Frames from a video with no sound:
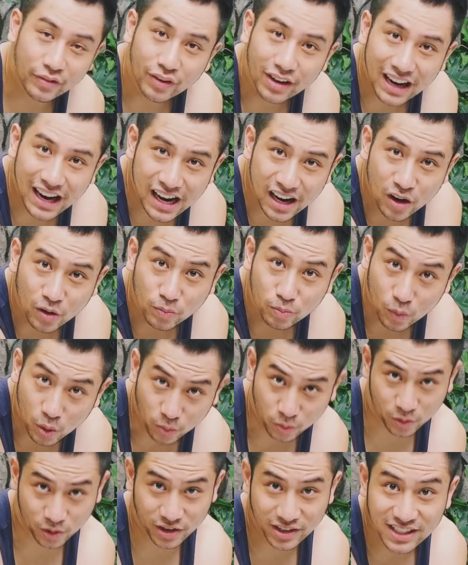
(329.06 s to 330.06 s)
cái phần len lông
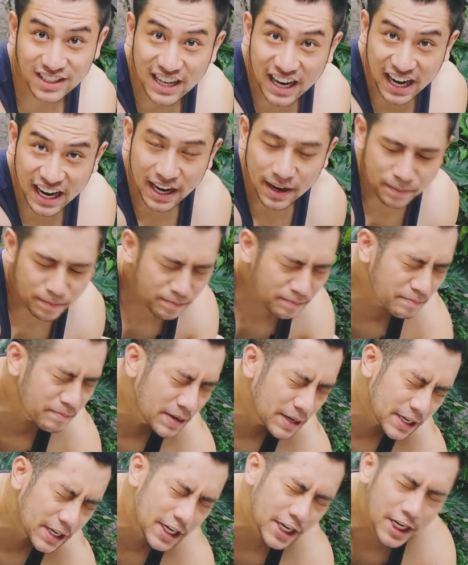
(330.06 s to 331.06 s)
bụng của con dê ấy,
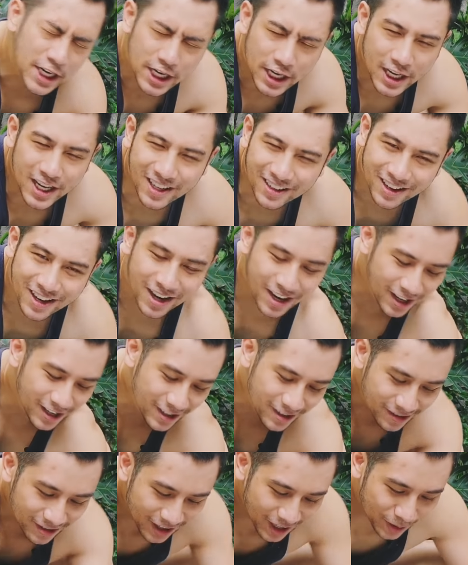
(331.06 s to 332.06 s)
mịn
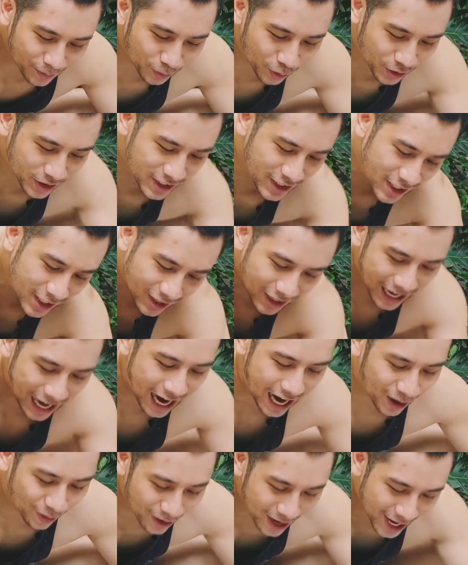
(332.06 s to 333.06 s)
như là một chiếc
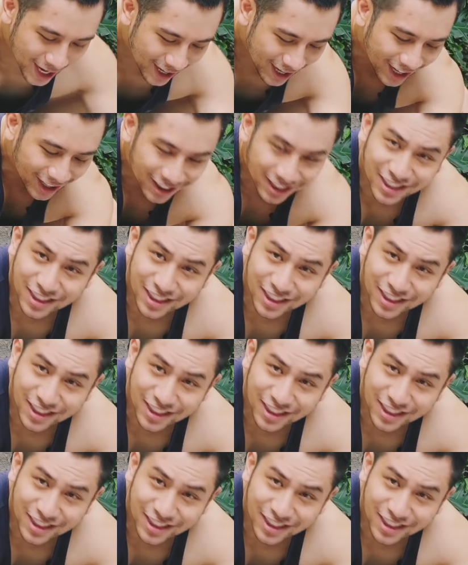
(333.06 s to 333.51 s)
áo len đắt